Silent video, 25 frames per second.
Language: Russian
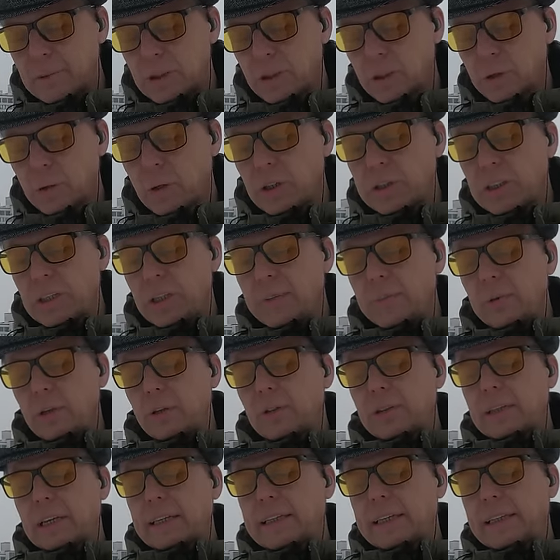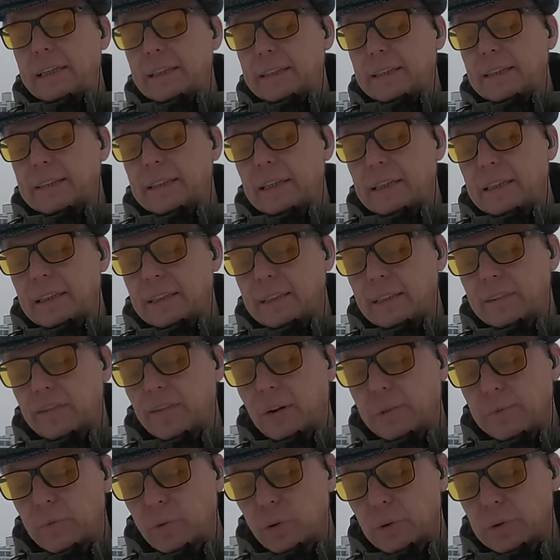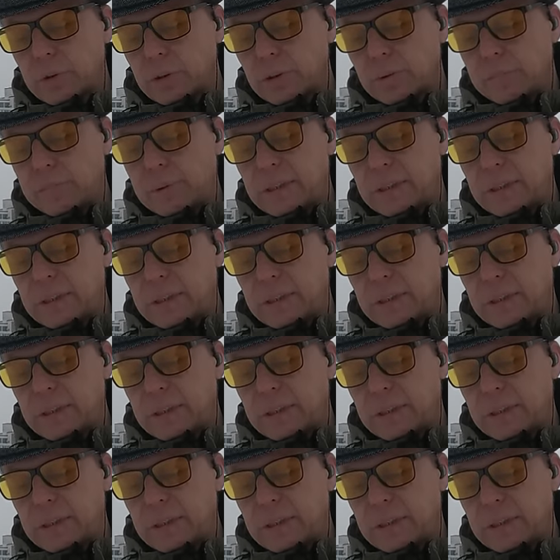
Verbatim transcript: что они имеют такие-то и такие-то свободы,